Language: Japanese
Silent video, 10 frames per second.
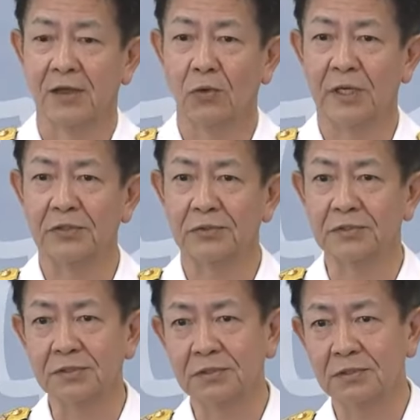北海道を
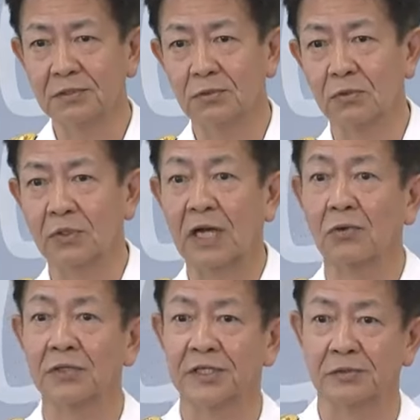ずっとこう
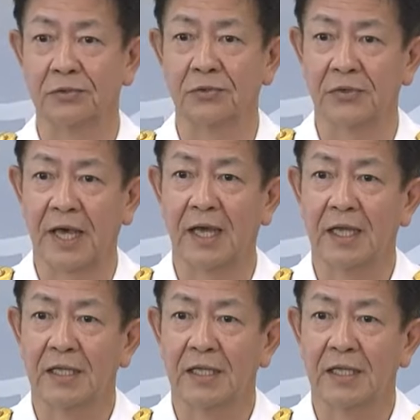囲んでいるような